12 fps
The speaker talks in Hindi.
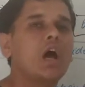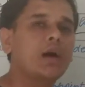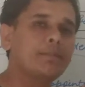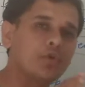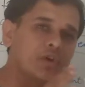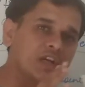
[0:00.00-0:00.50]

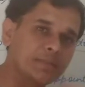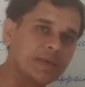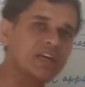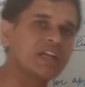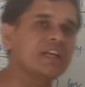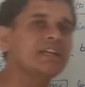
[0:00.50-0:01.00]

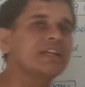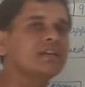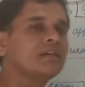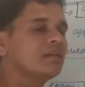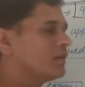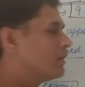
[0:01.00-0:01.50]
अपॉइंटमेंट के
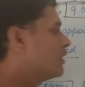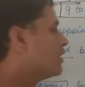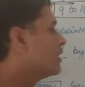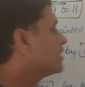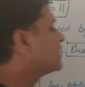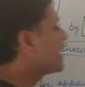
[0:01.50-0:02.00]
लिए
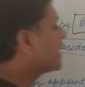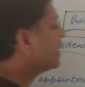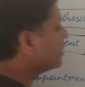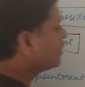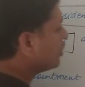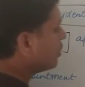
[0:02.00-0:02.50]

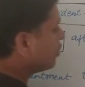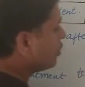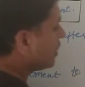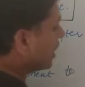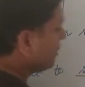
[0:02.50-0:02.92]
सेकंड उनके